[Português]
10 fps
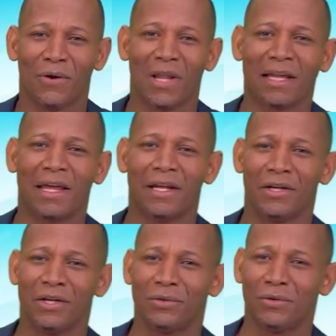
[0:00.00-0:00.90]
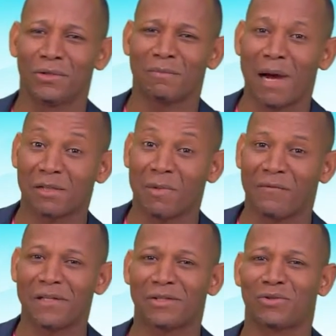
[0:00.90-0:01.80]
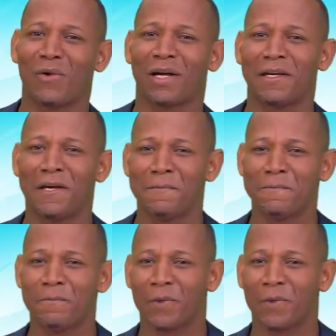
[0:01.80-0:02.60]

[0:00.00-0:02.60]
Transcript: Olá, queridos! Mais uma vez estou aqui